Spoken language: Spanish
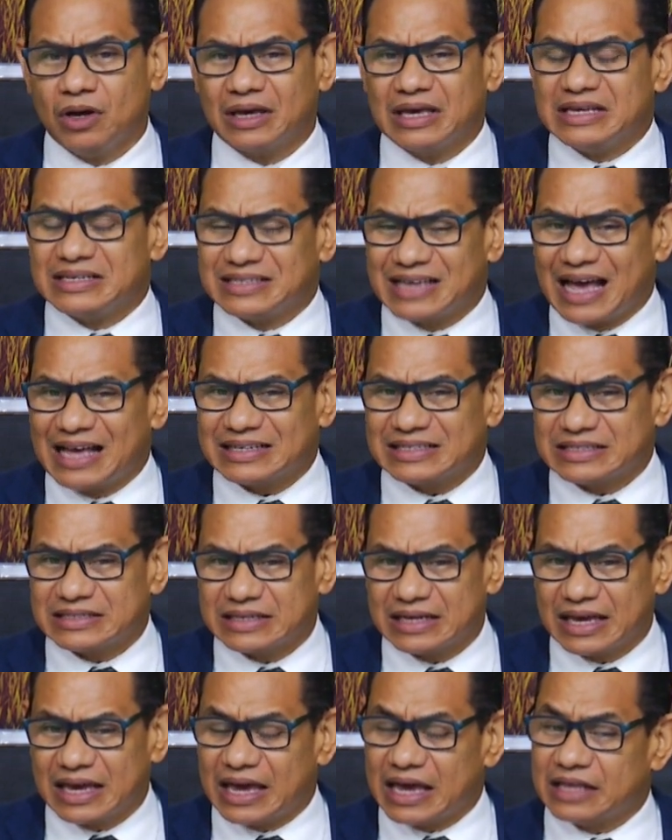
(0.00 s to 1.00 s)

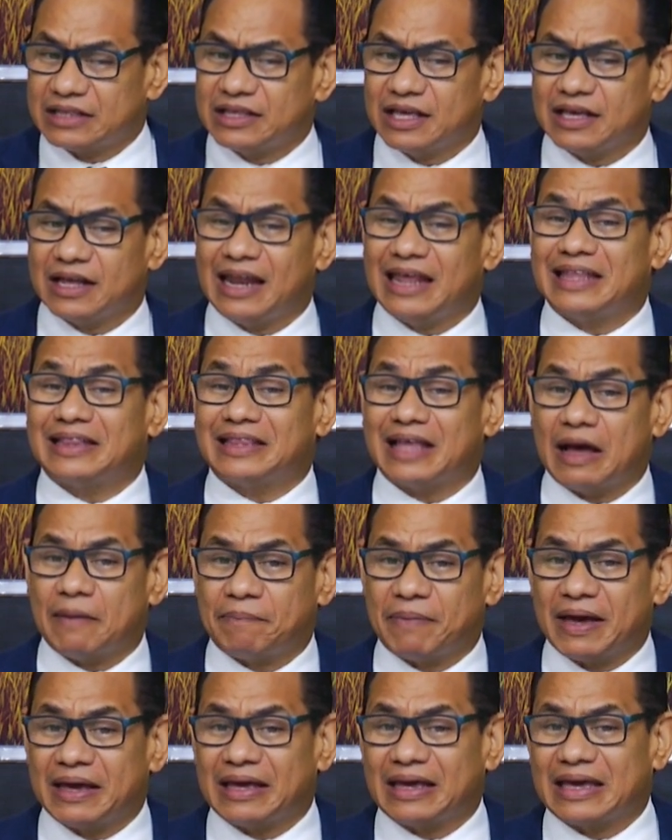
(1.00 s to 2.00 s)
Quizás esta es la
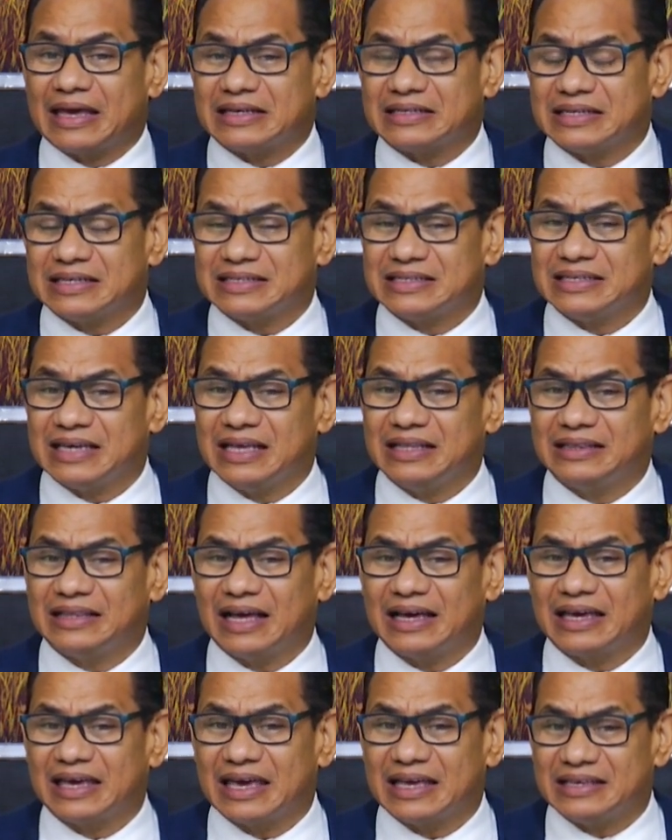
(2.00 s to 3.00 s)
etapa en que se
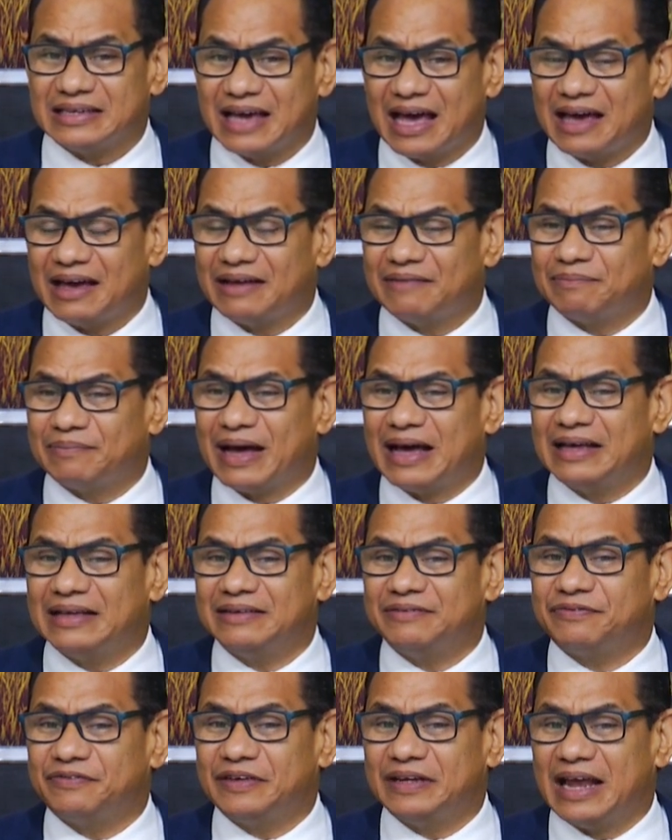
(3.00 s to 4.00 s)
sientan que ya
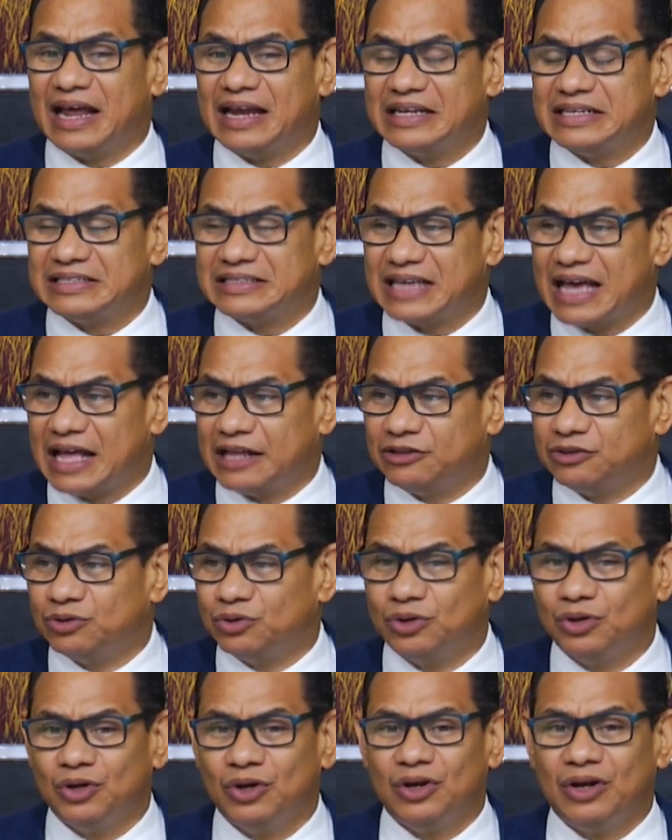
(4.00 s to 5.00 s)
van
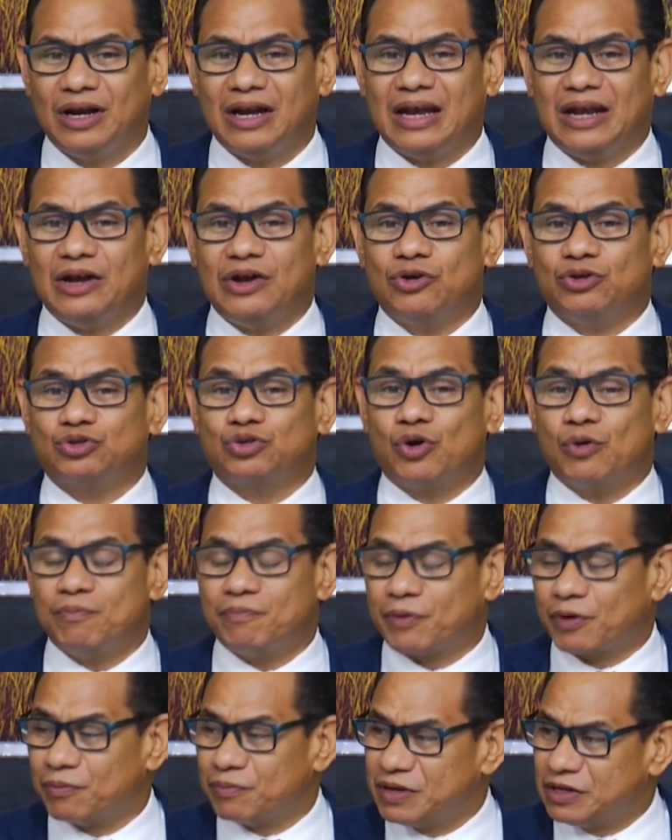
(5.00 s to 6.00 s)
finalizando los
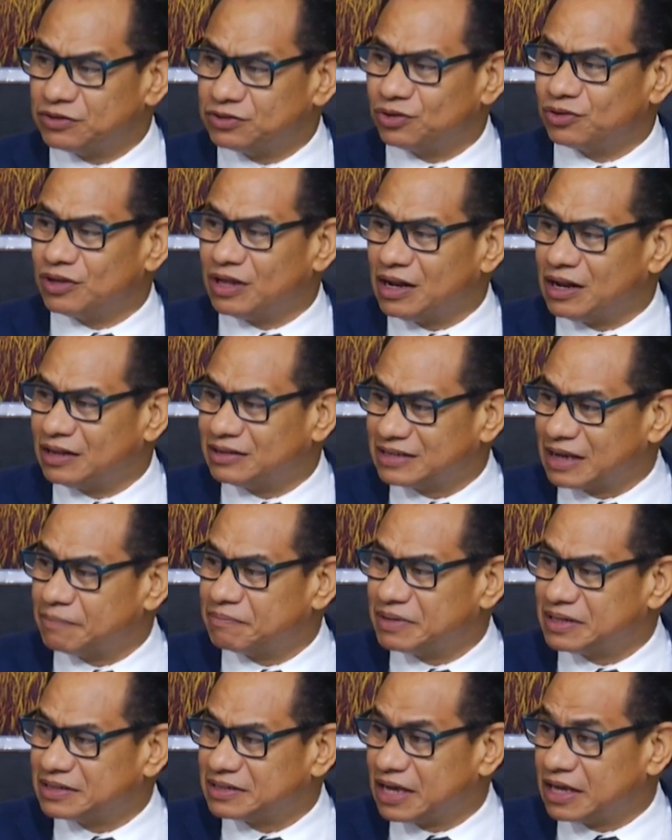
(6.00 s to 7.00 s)
compromisos del
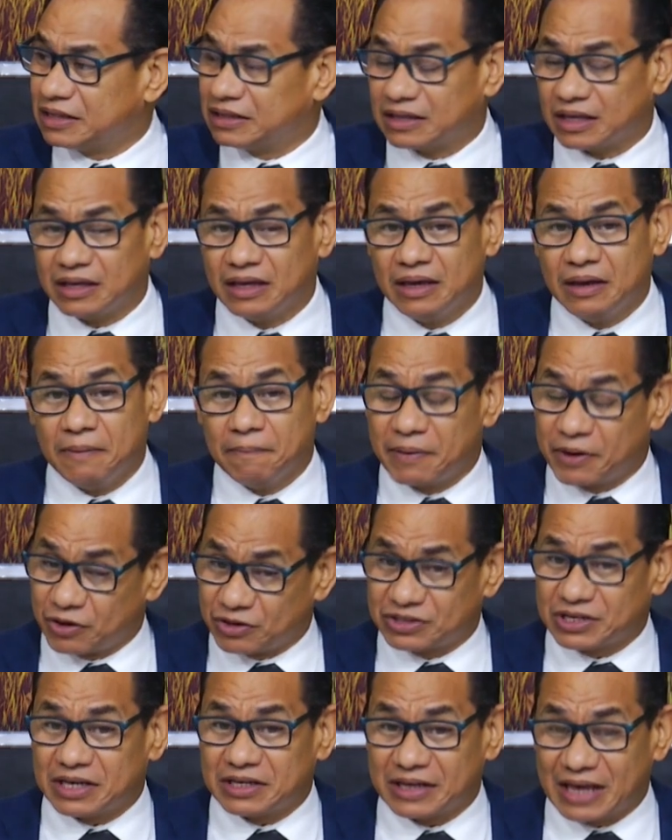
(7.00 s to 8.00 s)
San Vicente. Pero
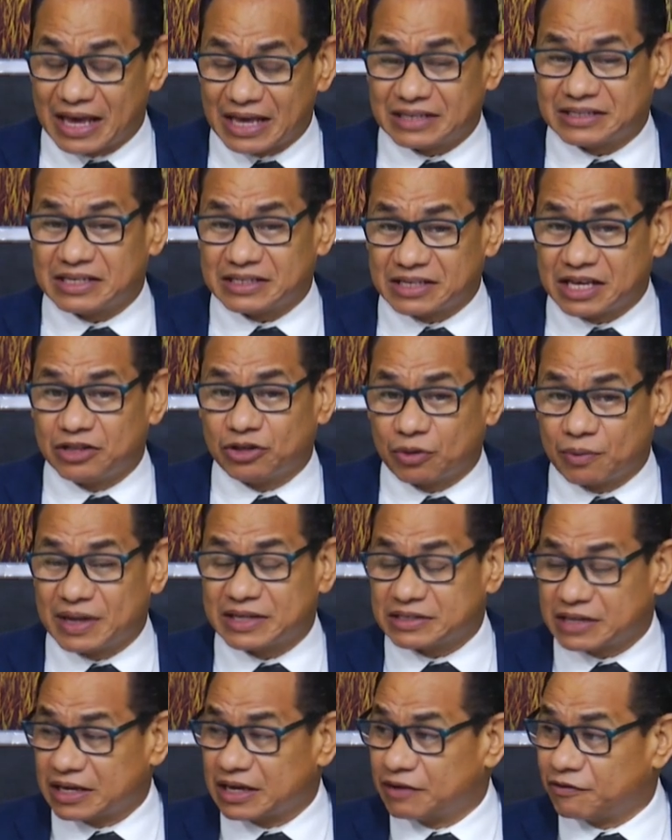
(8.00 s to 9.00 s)
ese centro va
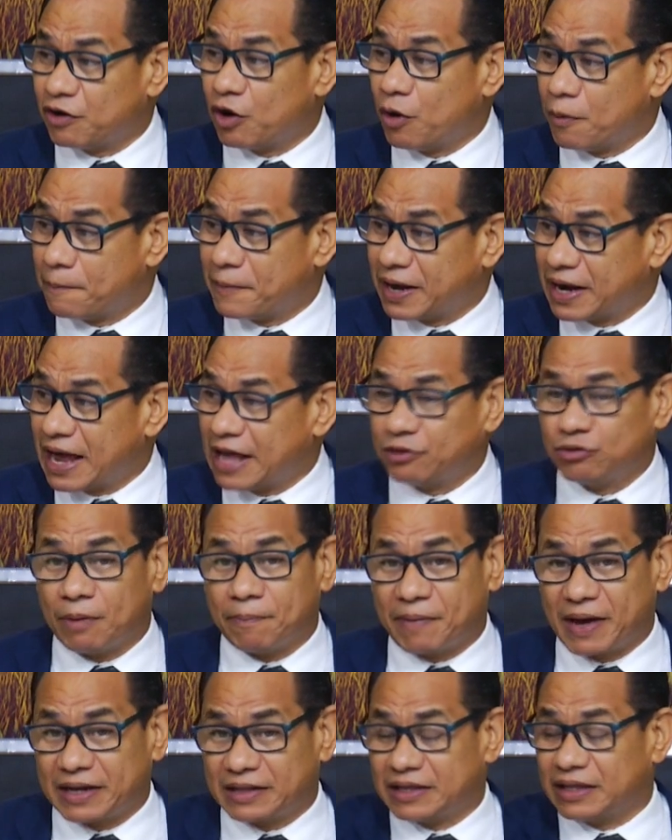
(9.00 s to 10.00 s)
a seguir operando
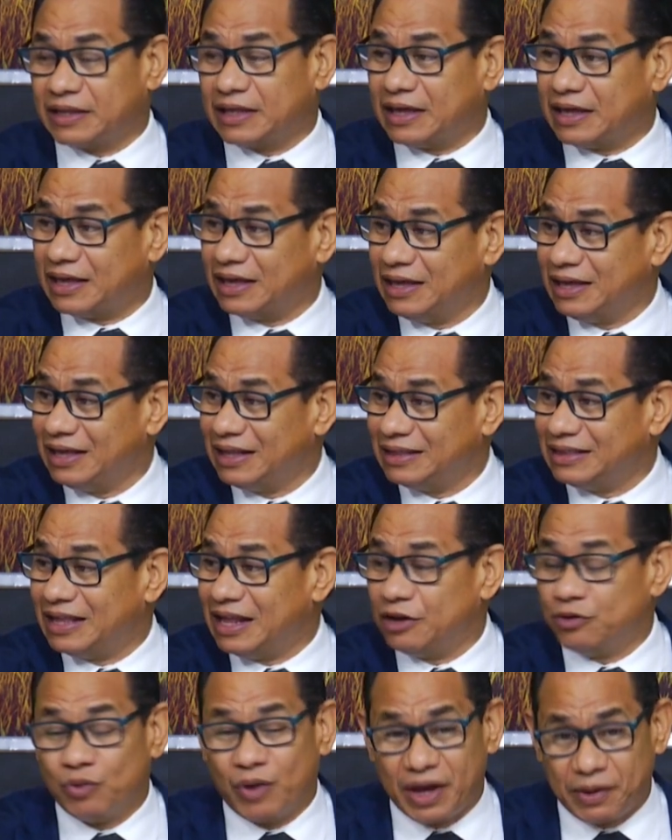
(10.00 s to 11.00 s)
aparte de,
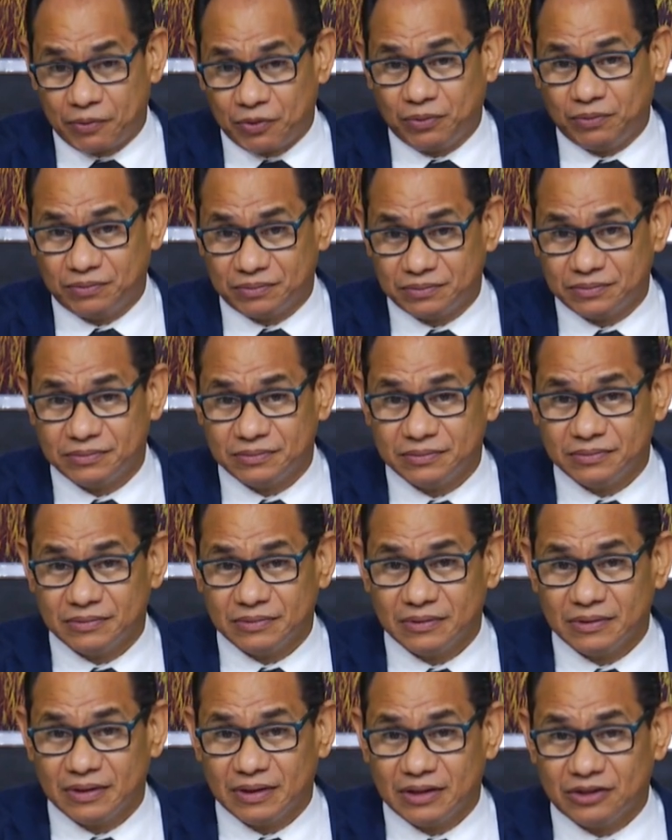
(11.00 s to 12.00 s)
del nuevo.
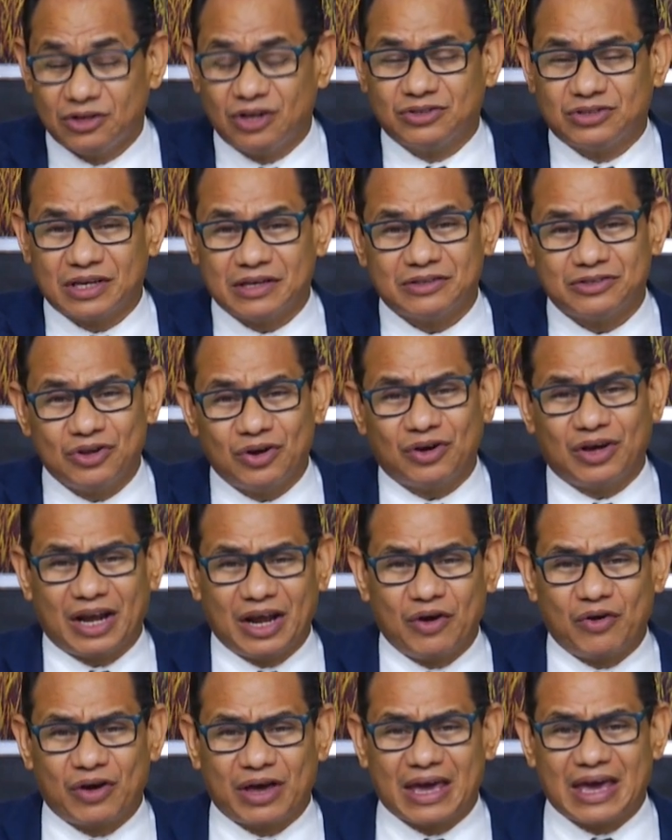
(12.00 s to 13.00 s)
Entonces yo
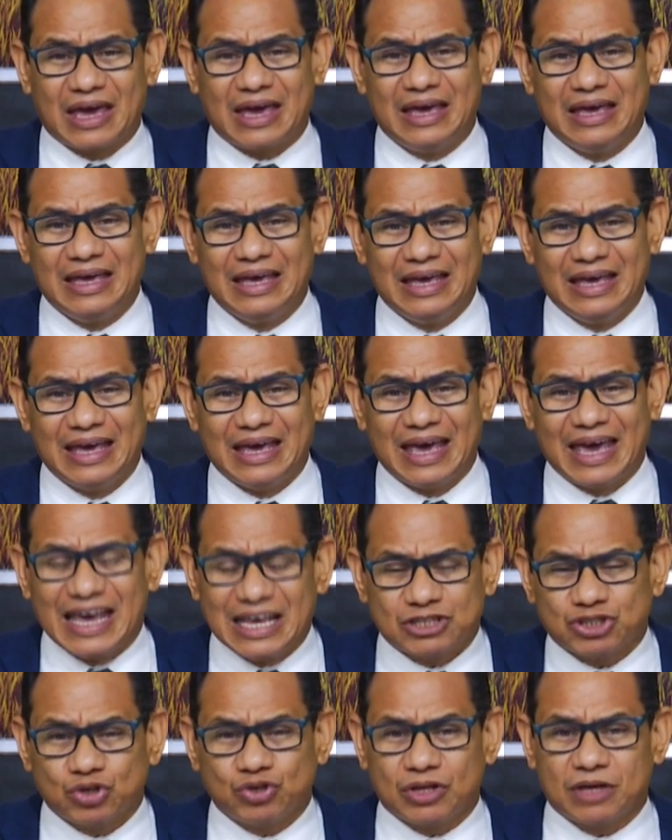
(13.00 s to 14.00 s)
creo que
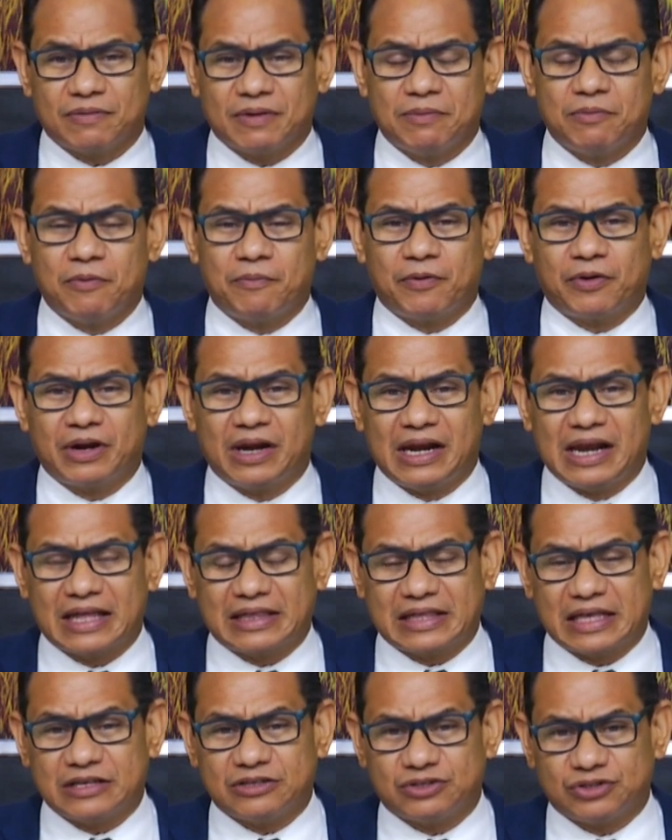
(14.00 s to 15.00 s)
eso debemos ponerle
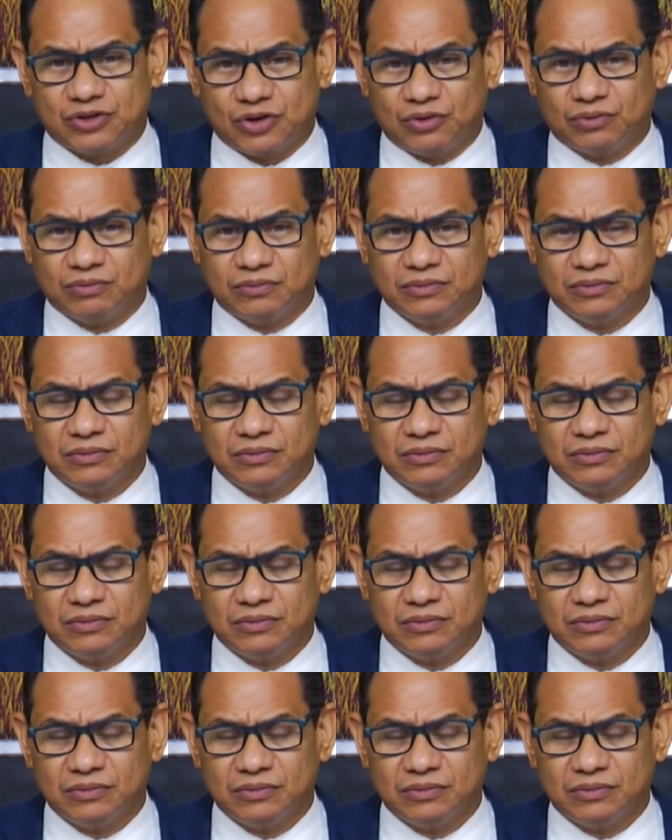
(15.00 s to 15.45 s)
atención.